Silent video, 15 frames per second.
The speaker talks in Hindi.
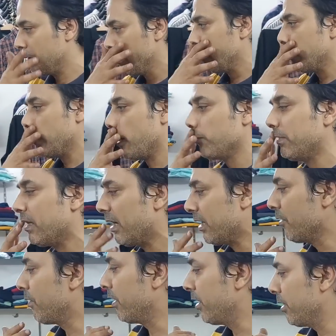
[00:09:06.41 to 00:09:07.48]
तंजिल भाई अब
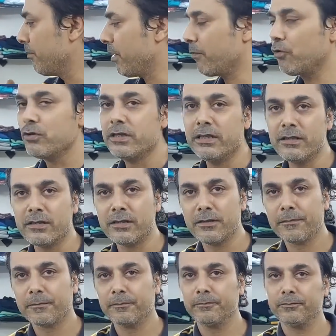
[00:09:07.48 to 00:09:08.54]
दिखाने वाले हैं हम आपको जीन्स
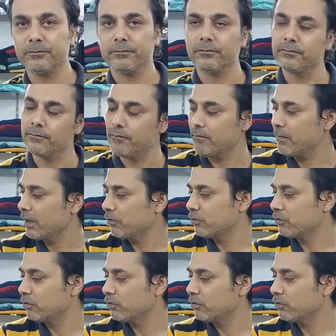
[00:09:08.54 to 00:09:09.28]
ठीक है हम्म।